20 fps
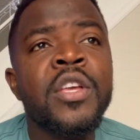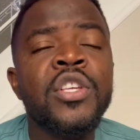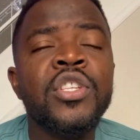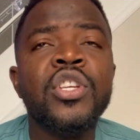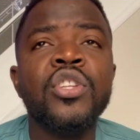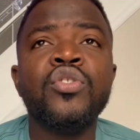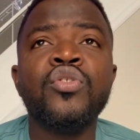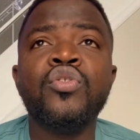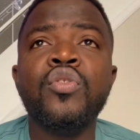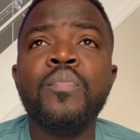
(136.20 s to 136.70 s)

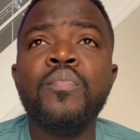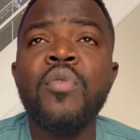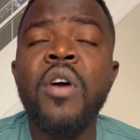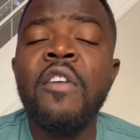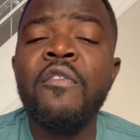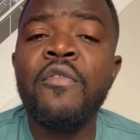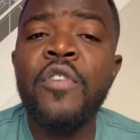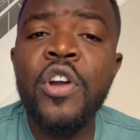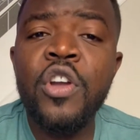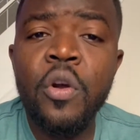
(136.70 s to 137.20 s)
c'est toujours pour
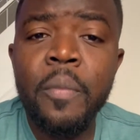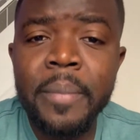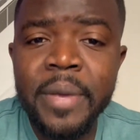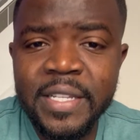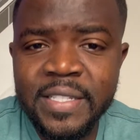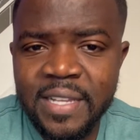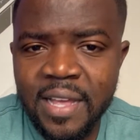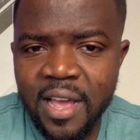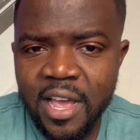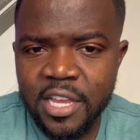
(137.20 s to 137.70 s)
envoyer un
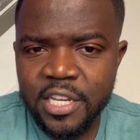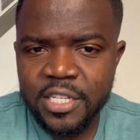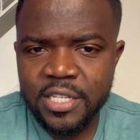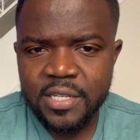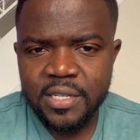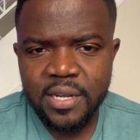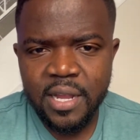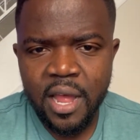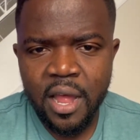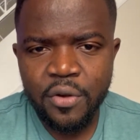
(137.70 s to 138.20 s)

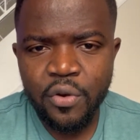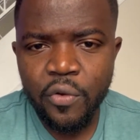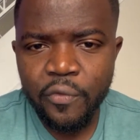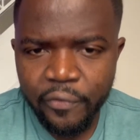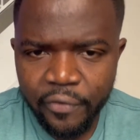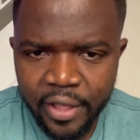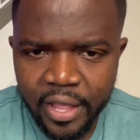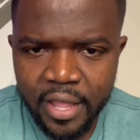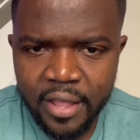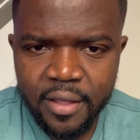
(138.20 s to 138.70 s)
message à nos
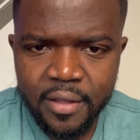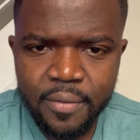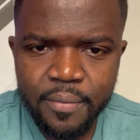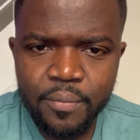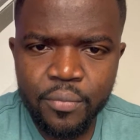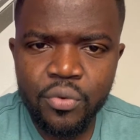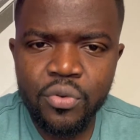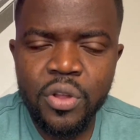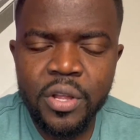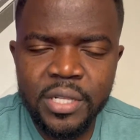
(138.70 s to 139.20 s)
frères,
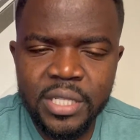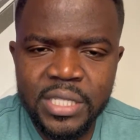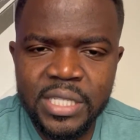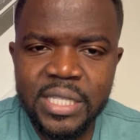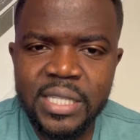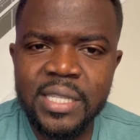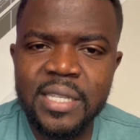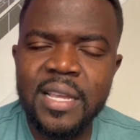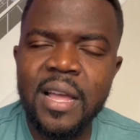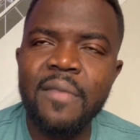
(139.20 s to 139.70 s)
pour leur
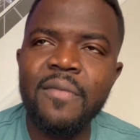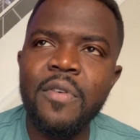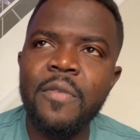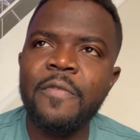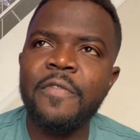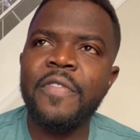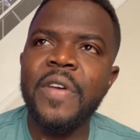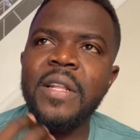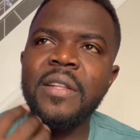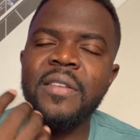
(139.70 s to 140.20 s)
dire, quand vous
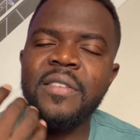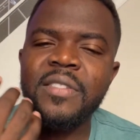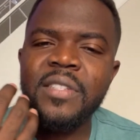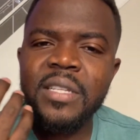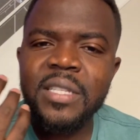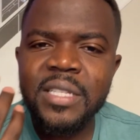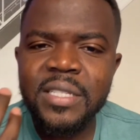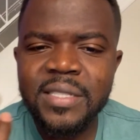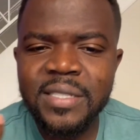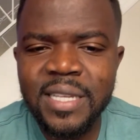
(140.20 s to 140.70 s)
faites un,
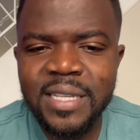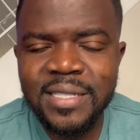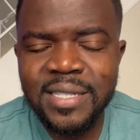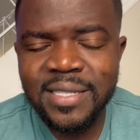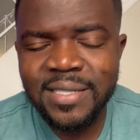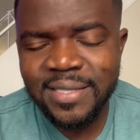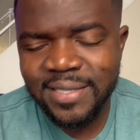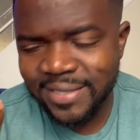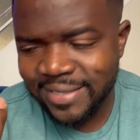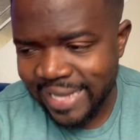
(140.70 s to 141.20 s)

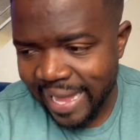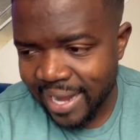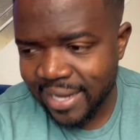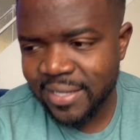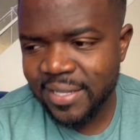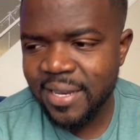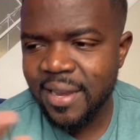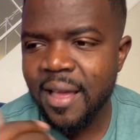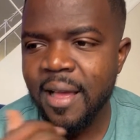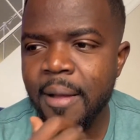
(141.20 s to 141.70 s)
ces
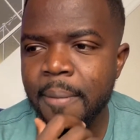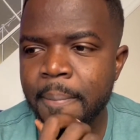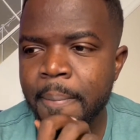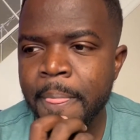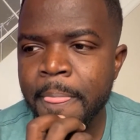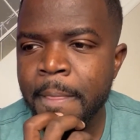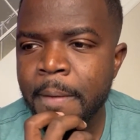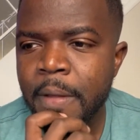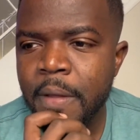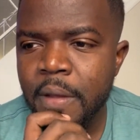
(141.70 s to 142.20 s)
actes-là
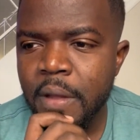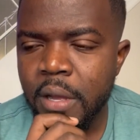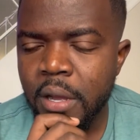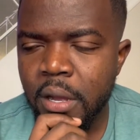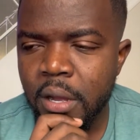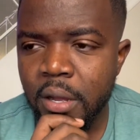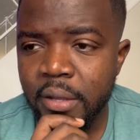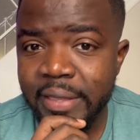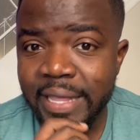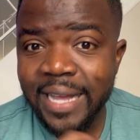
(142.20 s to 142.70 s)

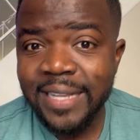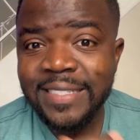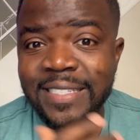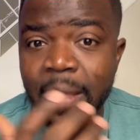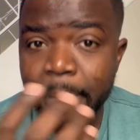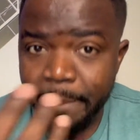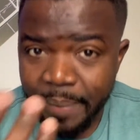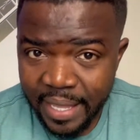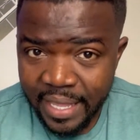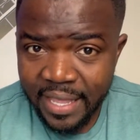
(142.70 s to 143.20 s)
euh, dans
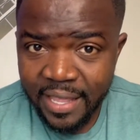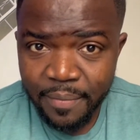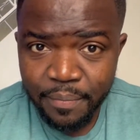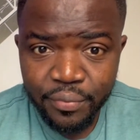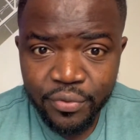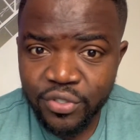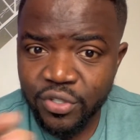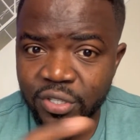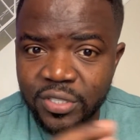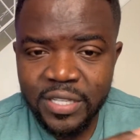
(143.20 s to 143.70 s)
ces pays,
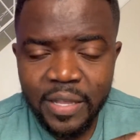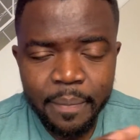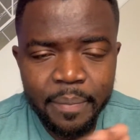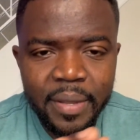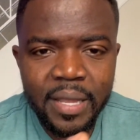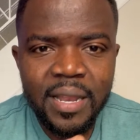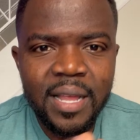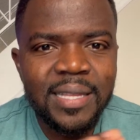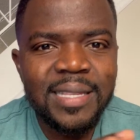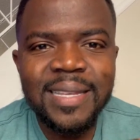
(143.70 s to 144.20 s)
puisque ces
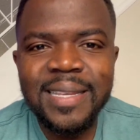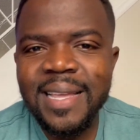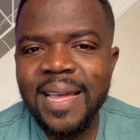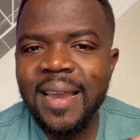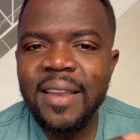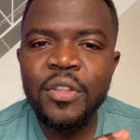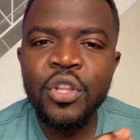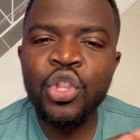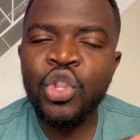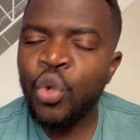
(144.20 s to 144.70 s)
pays-là, ces gars
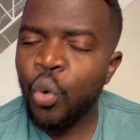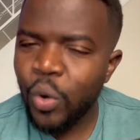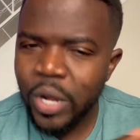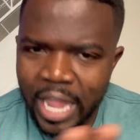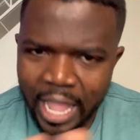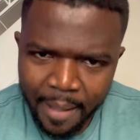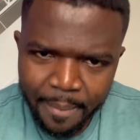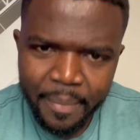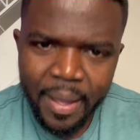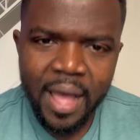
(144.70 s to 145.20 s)
ne
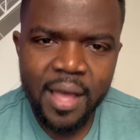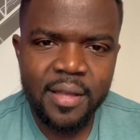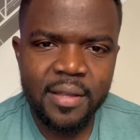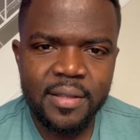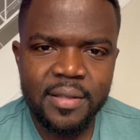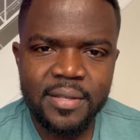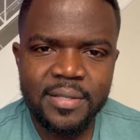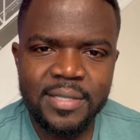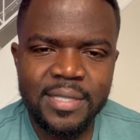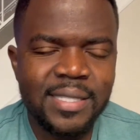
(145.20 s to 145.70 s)
tolèrent pas.
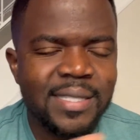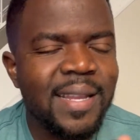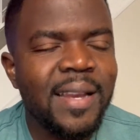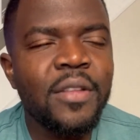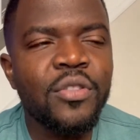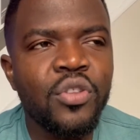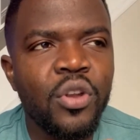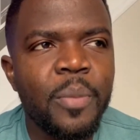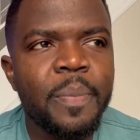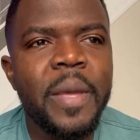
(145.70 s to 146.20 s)
Ces années
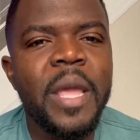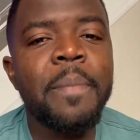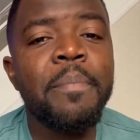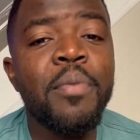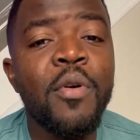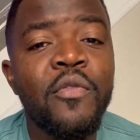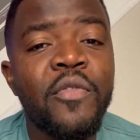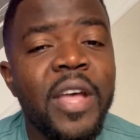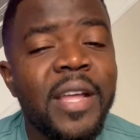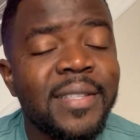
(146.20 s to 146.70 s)
ne tolèrent Ils
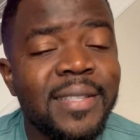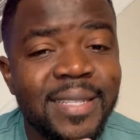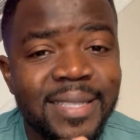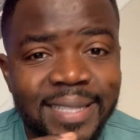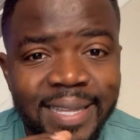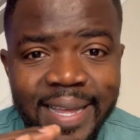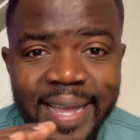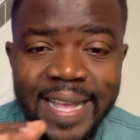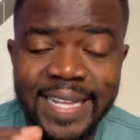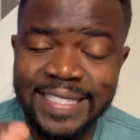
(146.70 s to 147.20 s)
peuvent être
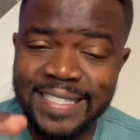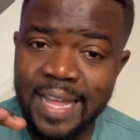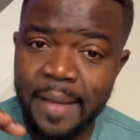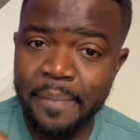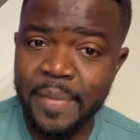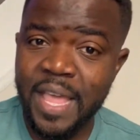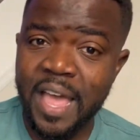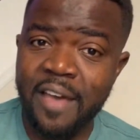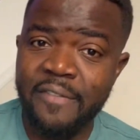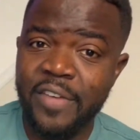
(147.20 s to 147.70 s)
très
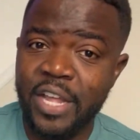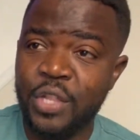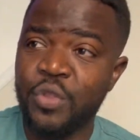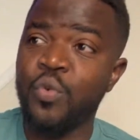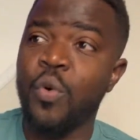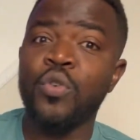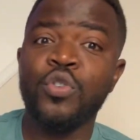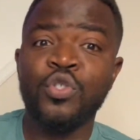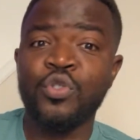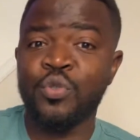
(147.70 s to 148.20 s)
amis avec
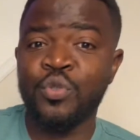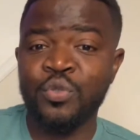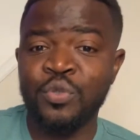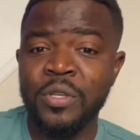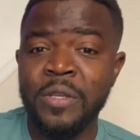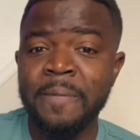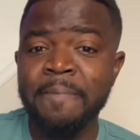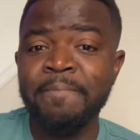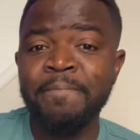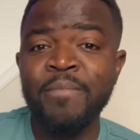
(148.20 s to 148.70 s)
toi
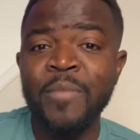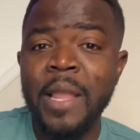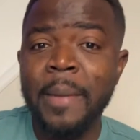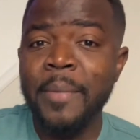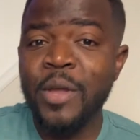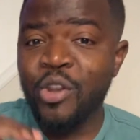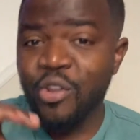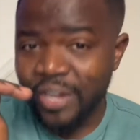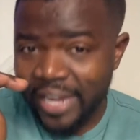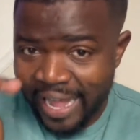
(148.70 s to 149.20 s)
aujourd'hui,
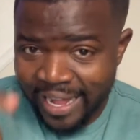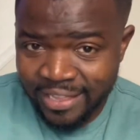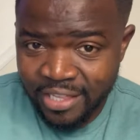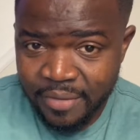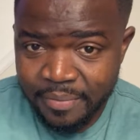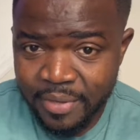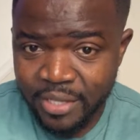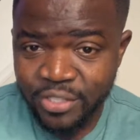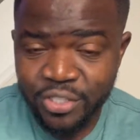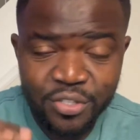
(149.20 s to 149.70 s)
mais le
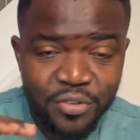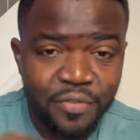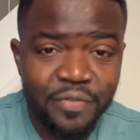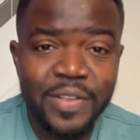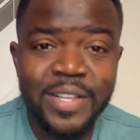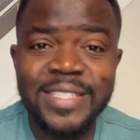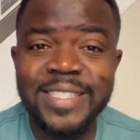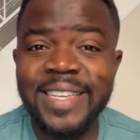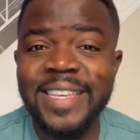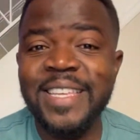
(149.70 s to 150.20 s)
lendemain, si tu fais
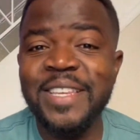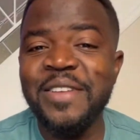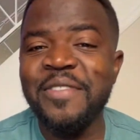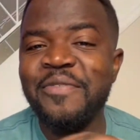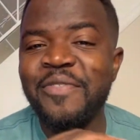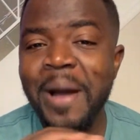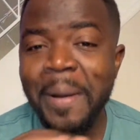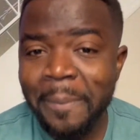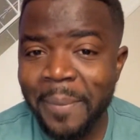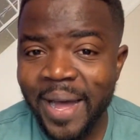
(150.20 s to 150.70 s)
ce qui ne
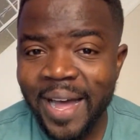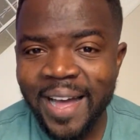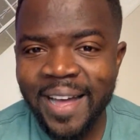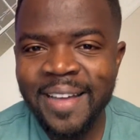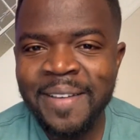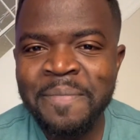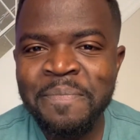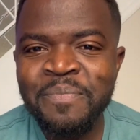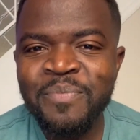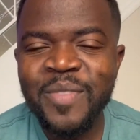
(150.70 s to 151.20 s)
va
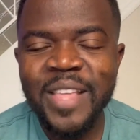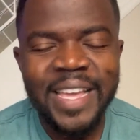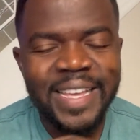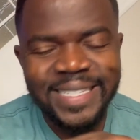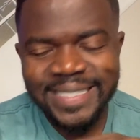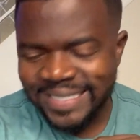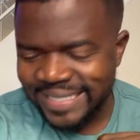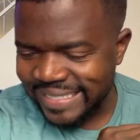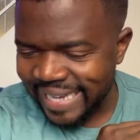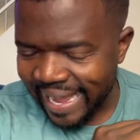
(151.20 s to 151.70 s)
pas,
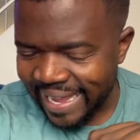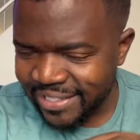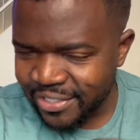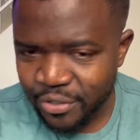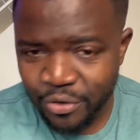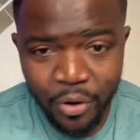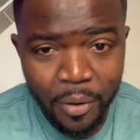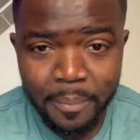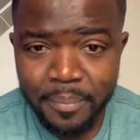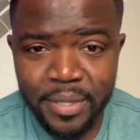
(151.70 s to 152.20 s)
ils changent
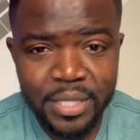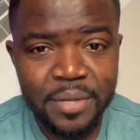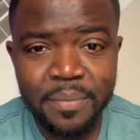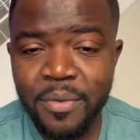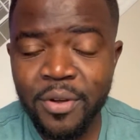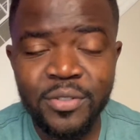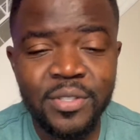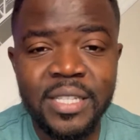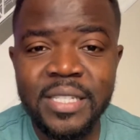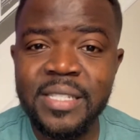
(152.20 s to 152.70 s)

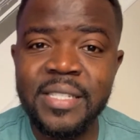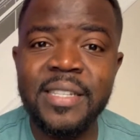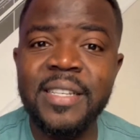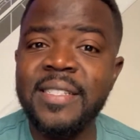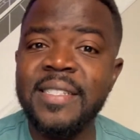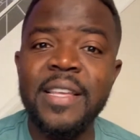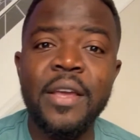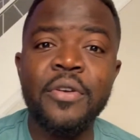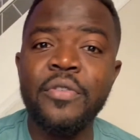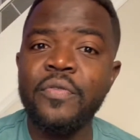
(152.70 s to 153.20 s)
complètement, ils te disent que
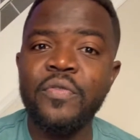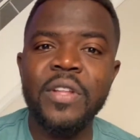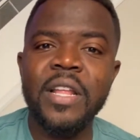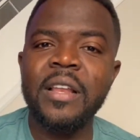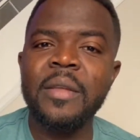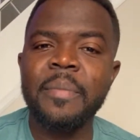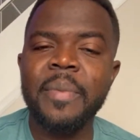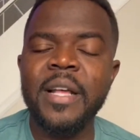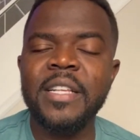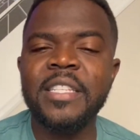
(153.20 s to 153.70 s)
c'est eux, vous
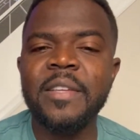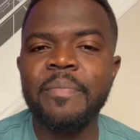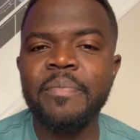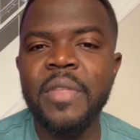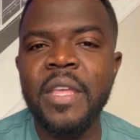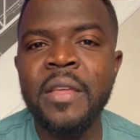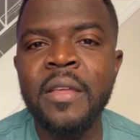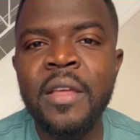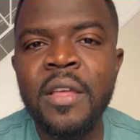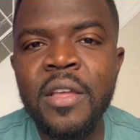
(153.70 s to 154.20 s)
n'allez pas
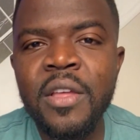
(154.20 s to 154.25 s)
accepter.